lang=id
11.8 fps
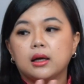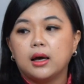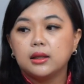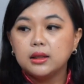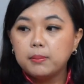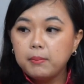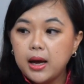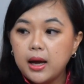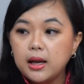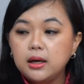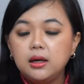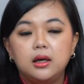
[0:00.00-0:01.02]
dengan
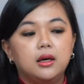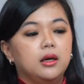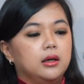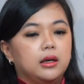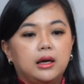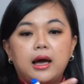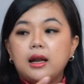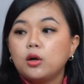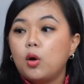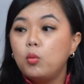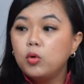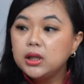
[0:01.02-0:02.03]
teman, dengan
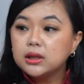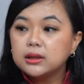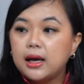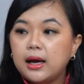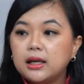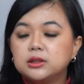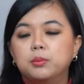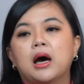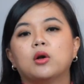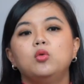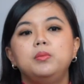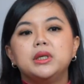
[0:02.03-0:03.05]
komunitas,
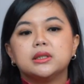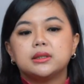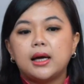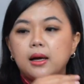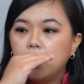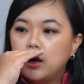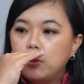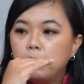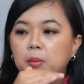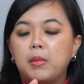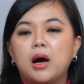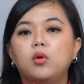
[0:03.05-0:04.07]
baru bisa
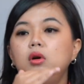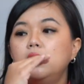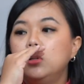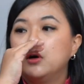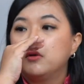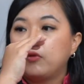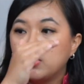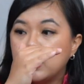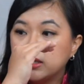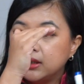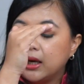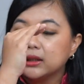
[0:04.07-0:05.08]
membangun
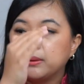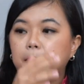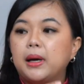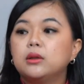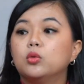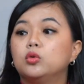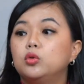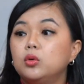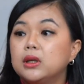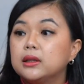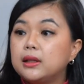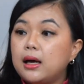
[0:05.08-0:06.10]
fondasi yang tepat untuk
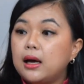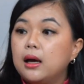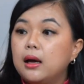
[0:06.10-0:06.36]
kita